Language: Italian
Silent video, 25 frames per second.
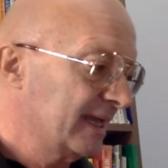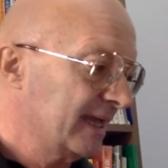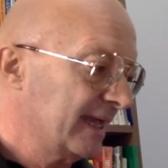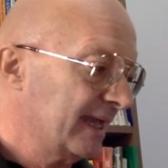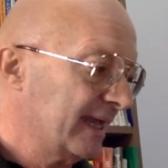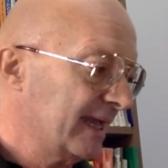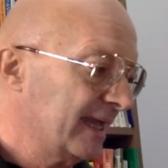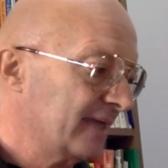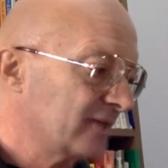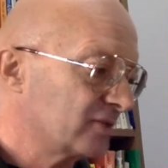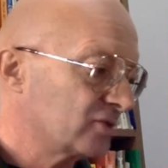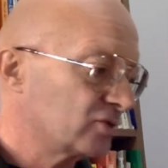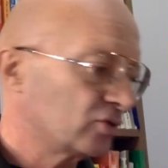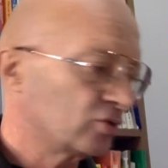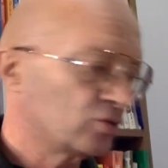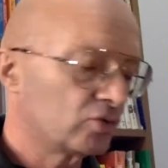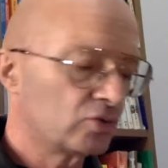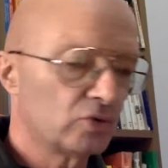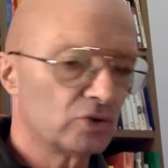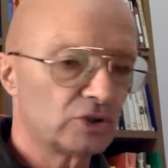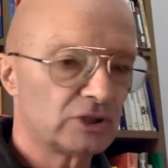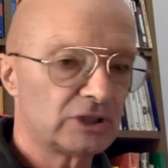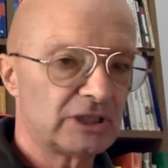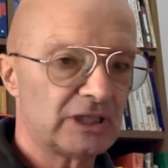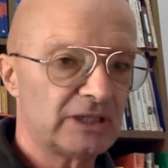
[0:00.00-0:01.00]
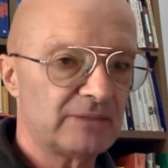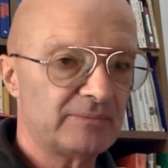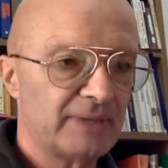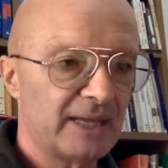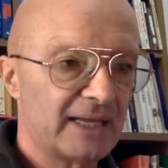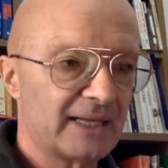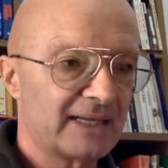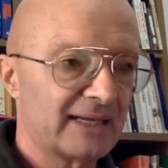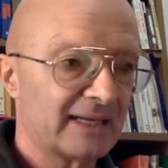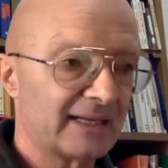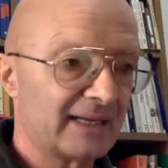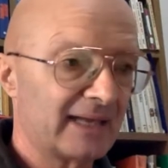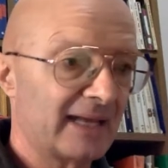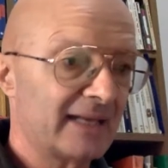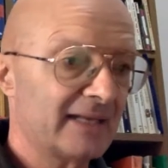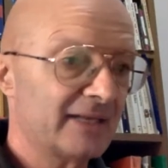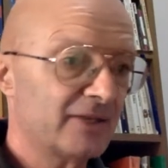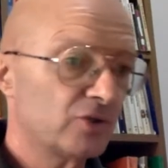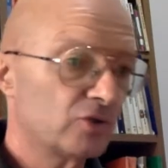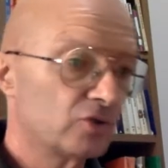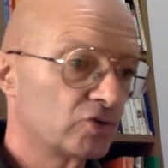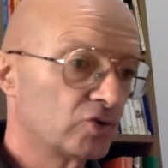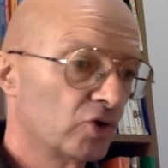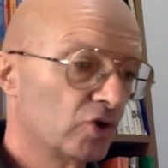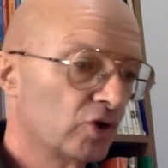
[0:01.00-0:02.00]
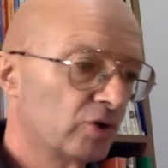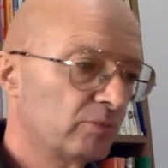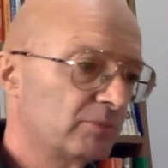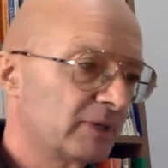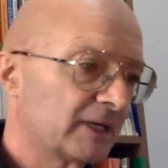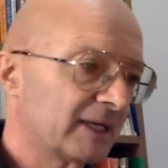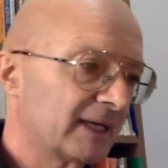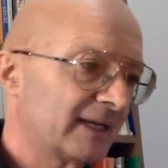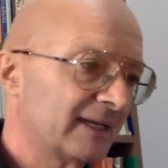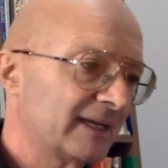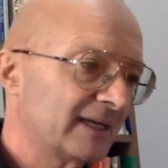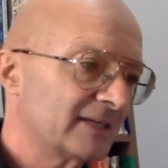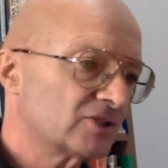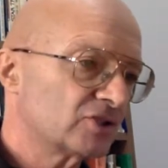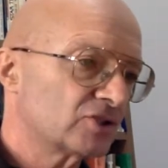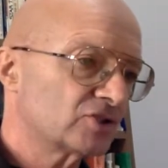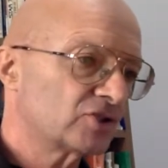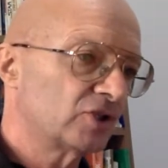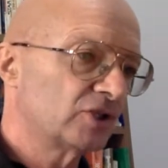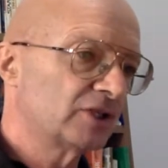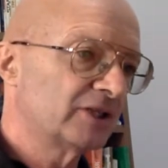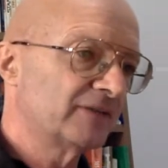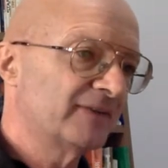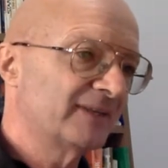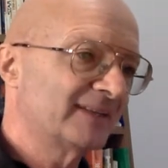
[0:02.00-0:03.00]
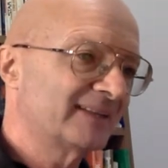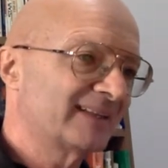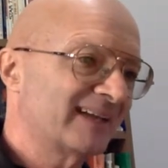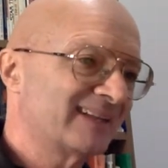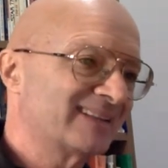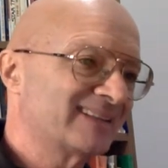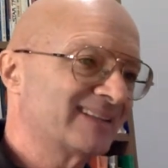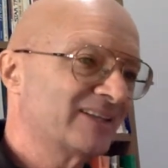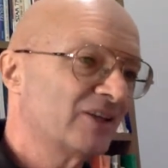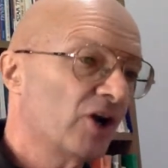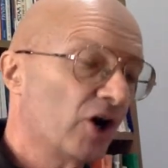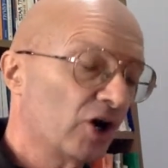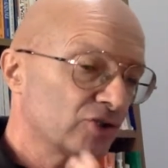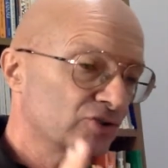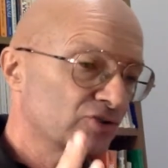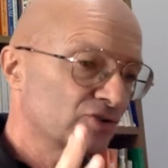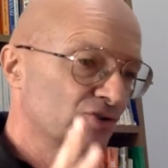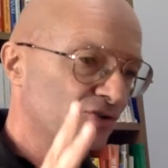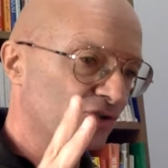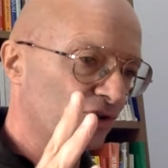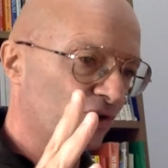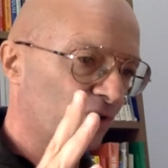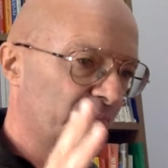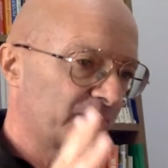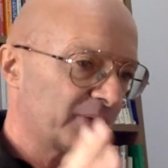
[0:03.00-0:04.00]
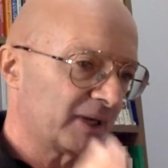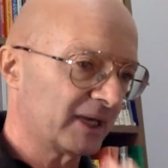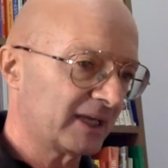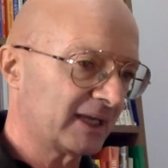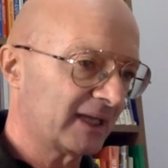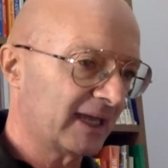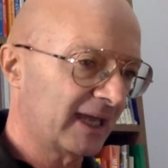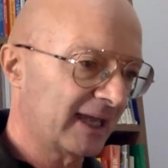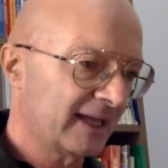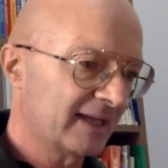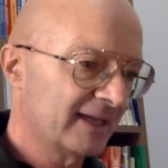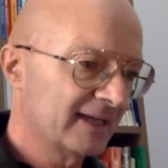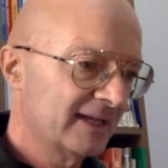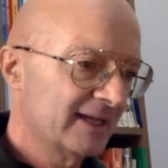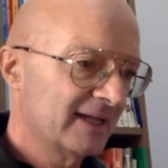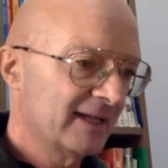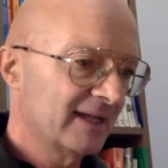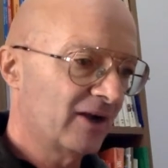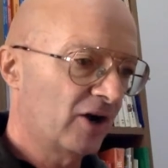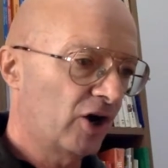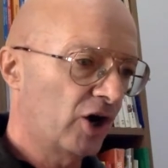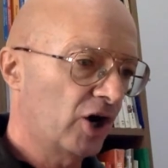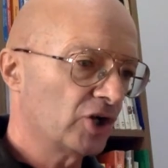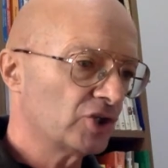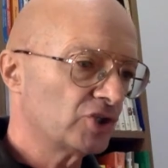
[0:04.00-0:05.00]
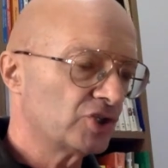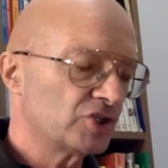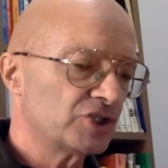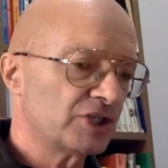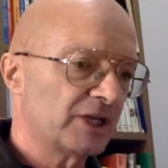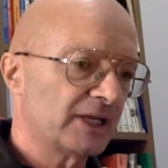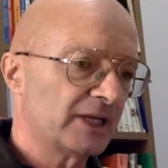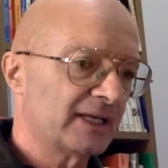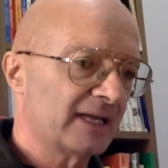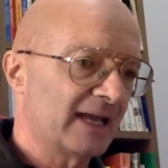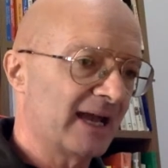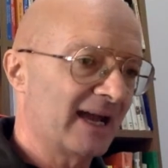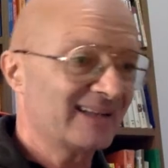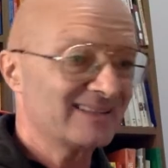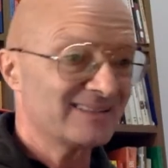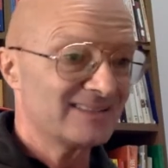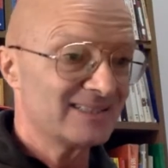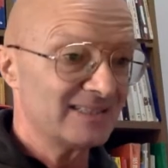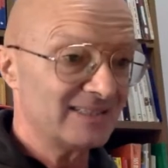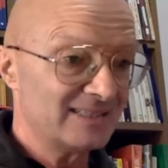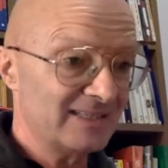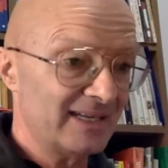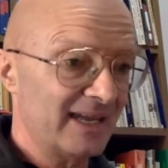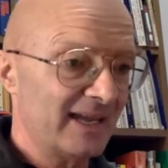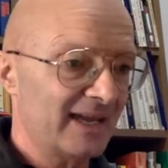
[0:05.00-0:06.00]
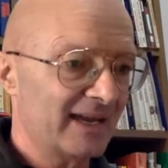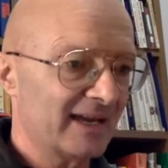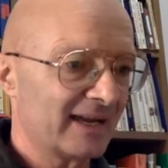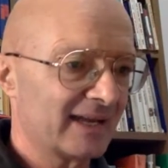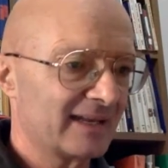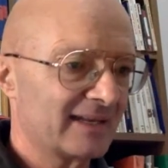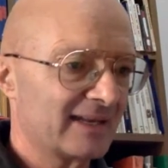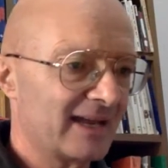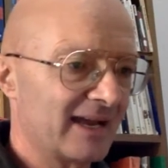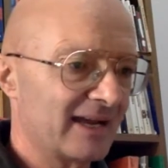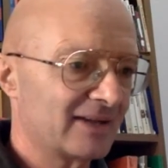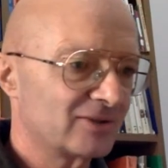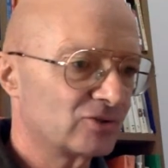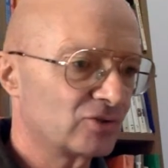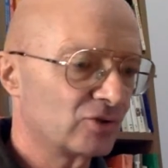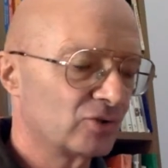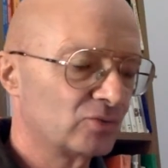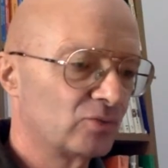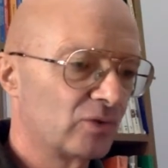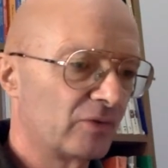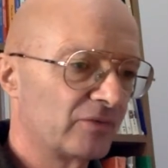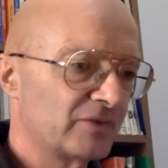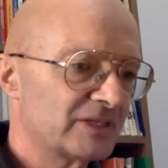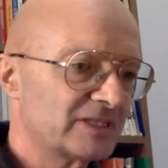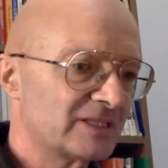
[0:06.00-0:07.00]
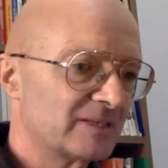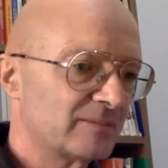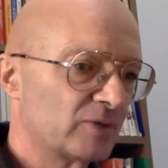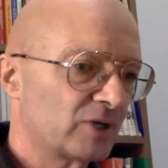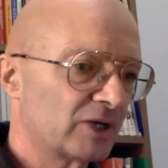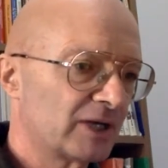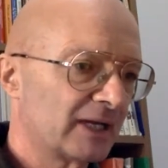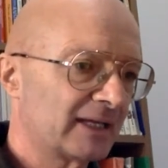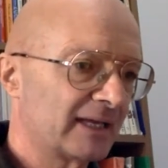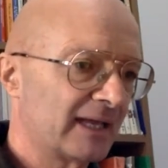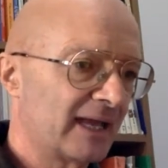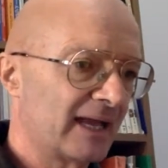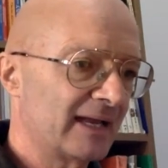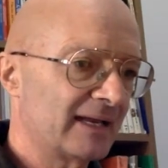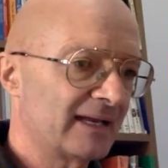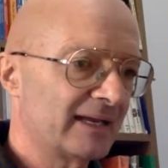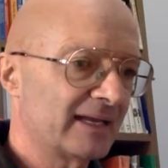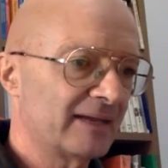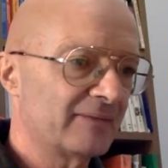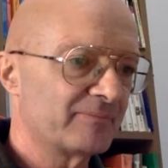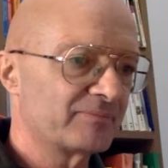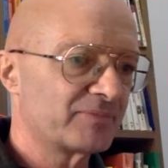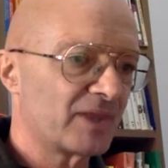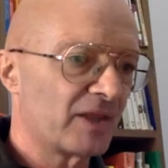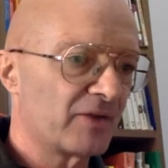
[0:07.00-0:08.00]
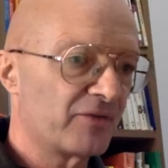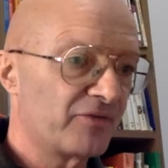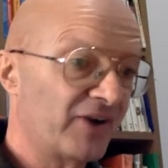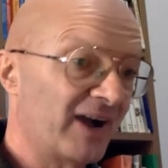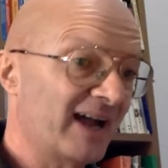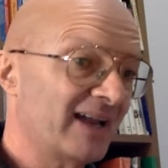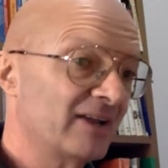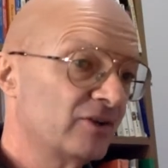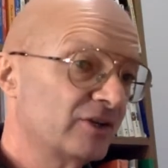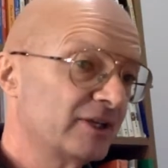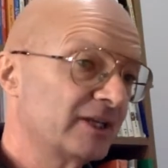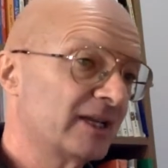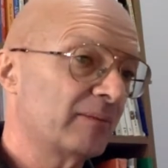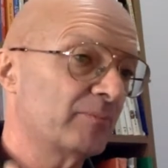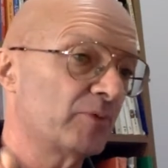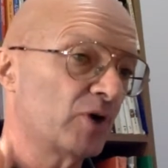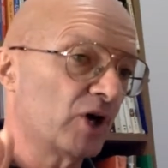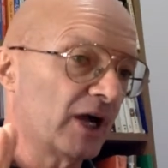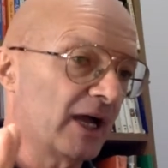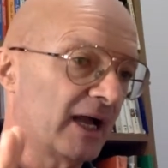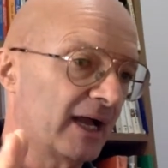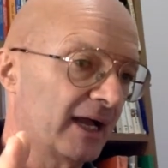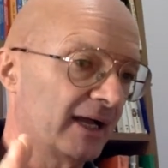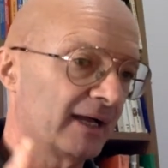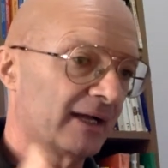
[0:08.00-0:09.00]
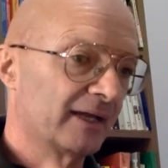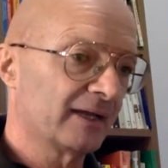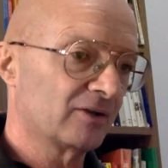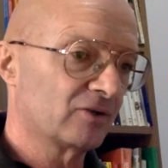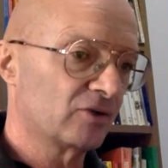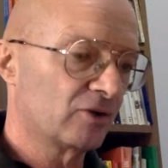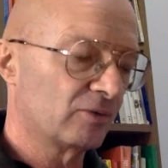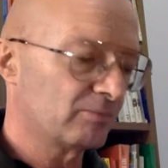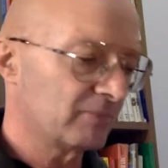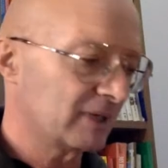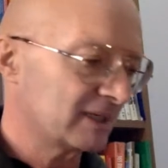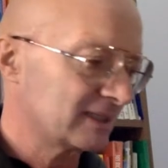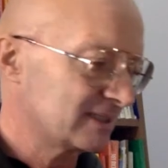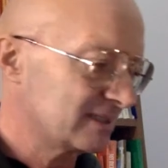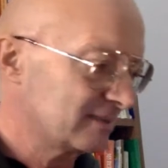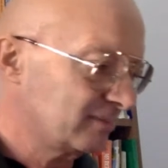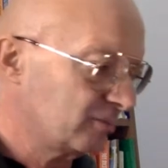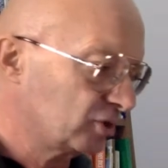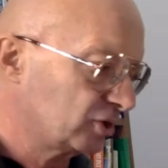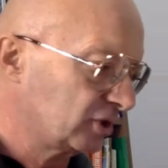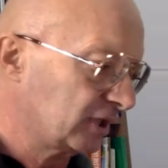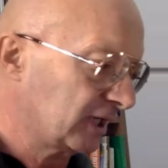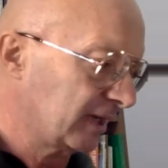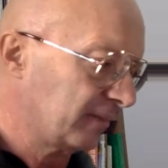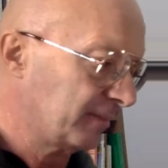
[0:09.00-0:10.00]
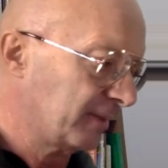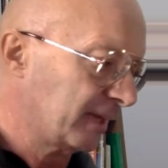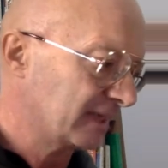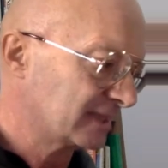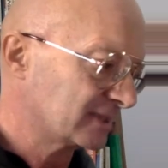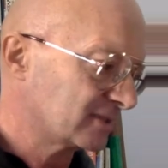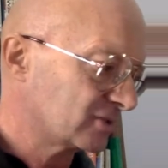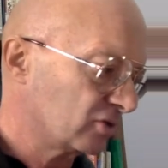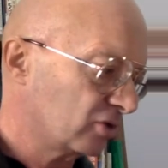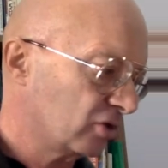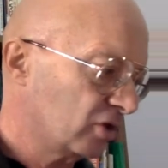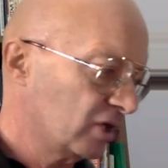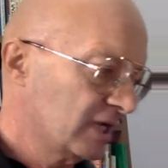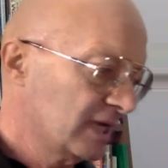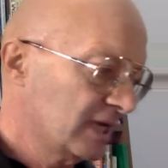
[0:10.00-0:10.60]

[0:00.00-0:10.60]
e su tutti i miei canali YouTube, che adesso sono diventati 8 perché Oggi, na- anzi ieri, è nato il nuovissimo canale Fallo innamorare con Massimo Taramasco,